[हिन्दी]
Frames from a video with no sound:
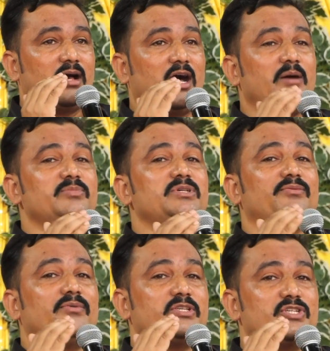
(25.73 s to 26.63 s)
आप जब
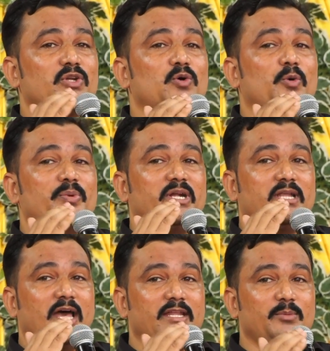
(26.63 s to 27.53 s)
वचन को अपने
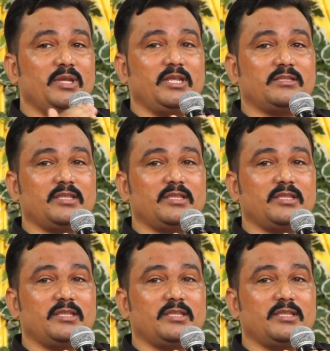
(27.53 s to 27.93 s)
डायरी में लिखते